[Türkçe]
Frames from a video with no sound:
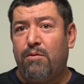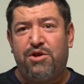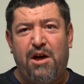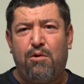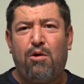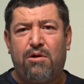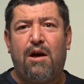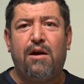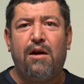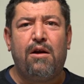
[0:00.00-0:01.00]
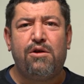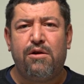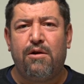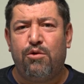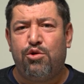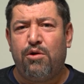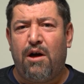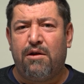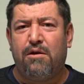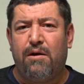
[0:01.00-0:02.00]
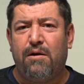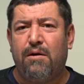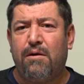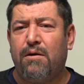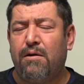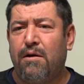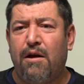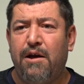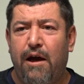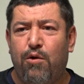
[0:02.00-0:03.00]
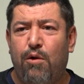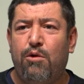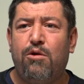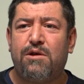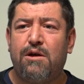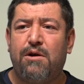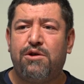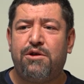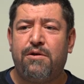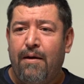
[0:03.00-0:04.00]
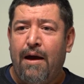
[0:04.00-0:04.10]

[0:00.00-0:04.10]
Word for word: Şey gök tanrı inanışında düşün. Atla niye gömülüyor savaşçı?